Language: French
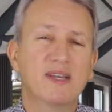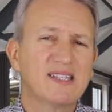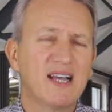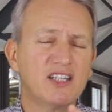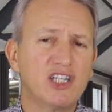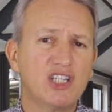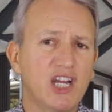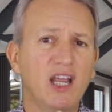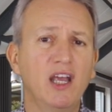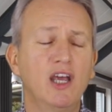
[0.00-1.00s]
Mais
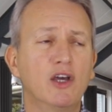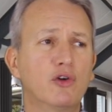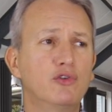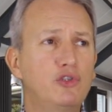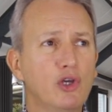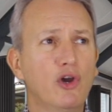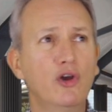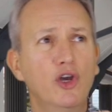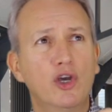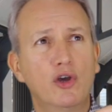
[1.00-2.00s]
sachez que
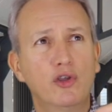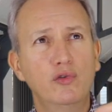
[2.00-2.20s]
Dieu euh,